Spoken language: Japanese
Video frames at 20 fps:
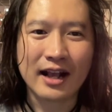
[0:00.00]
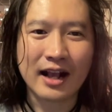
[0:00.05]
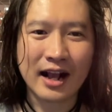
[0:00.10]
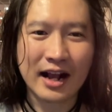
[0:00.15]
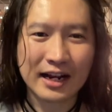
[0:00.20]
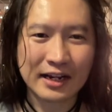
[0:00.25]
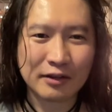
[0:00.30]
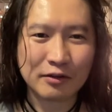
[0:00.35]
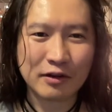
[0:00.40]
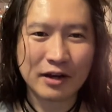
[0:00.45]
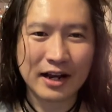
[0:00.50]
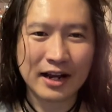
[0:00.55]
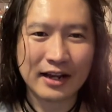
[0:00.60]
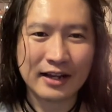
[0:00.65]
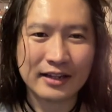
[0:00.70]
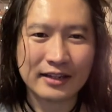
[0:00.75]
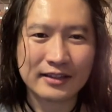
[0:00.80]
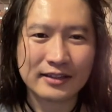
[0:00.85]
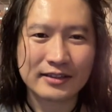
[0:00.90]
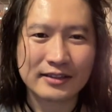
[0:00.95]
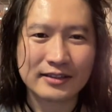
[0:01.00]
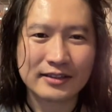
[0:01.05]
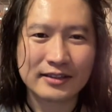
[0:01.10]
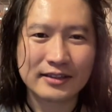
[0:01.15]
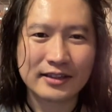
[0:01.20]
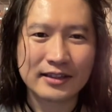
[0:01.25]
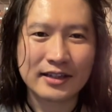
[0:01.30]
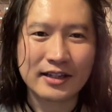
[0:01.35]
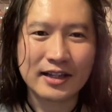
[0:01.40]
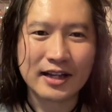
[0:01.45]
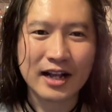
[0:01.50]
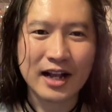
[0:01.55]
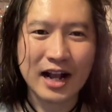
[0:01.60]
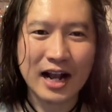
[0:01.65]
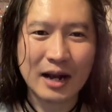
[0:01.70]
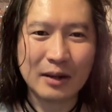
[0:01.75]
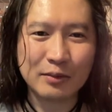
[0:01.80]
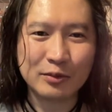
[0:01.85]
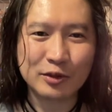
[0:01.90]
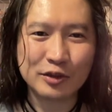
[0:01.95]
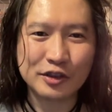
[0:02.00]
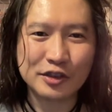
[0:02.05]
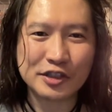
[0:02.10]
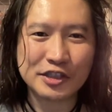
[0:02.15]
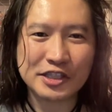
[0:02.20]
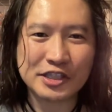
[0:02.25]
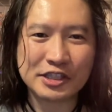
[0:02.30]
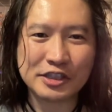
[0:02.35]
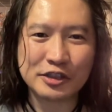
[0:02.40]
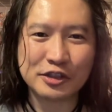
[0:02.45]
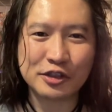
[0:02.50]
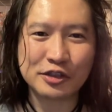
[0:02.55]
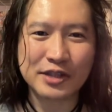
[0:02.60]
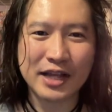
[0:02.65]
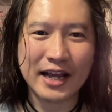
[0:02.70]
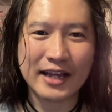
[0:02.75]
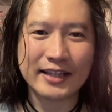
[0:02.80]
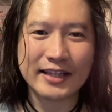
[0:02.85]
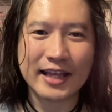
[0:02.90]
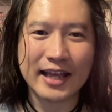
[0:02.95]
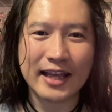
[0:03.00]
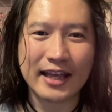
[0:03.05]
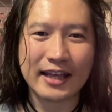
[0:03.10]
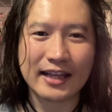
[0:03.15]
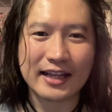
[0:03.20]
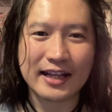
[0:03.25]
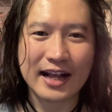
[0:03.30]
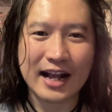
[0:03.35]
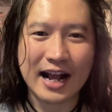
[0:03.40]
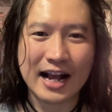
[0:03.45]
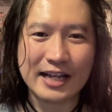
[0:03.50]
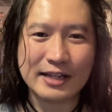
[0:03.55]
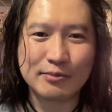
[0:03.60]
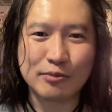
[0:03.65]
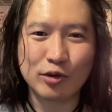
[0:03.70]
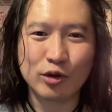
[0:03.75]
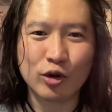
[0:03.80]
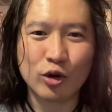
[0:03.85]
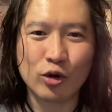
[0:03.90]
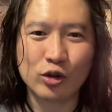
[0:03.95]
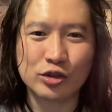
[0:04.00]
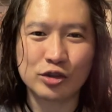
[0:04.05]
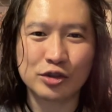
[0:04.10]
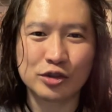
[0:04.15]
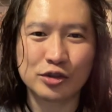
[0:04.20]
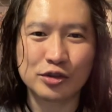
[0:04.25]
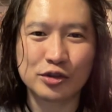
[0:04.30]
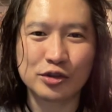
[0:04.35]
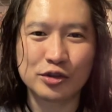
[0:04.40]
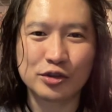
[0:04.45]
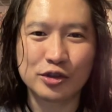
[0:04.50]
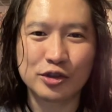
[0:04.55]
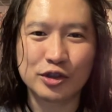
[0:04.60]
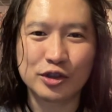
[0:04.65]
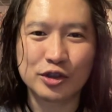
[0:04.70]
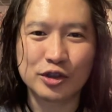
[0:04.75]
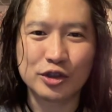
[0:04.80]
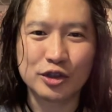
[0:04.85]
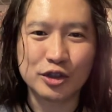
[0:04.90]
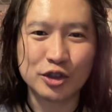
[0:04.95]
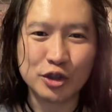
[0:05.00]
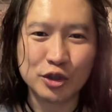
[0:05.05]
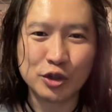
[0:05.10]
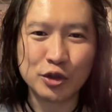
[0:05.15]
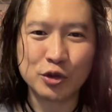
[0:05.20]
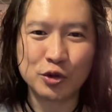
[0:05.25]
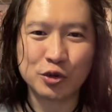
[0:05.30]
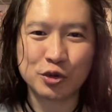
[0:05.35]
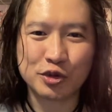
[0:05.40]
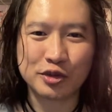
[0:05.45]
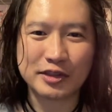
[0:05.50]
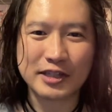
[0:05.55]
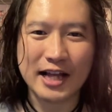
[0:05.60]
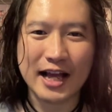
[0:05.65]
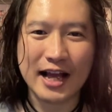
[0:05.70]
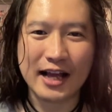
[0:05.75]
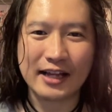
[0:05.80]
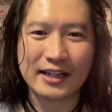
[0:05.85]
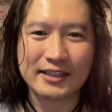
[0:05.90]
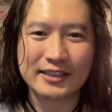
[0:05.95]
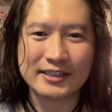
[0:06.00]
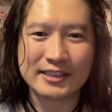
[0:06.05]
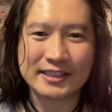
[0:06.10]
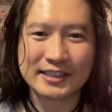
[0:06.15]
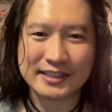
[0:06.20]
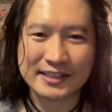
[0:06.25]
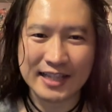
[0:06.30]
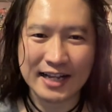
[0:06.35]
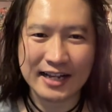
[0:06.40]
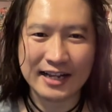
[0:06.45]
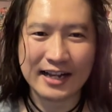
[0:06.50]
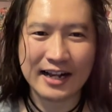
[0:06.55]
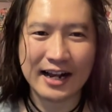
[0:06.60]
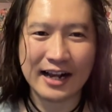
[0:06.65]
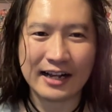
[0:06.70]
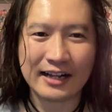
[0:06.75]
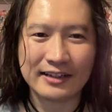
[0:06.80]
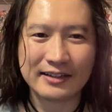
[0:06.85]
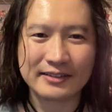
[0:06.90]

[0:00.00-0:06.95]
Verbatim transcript: 彼は株主優待で買い物をする裕福な資産家。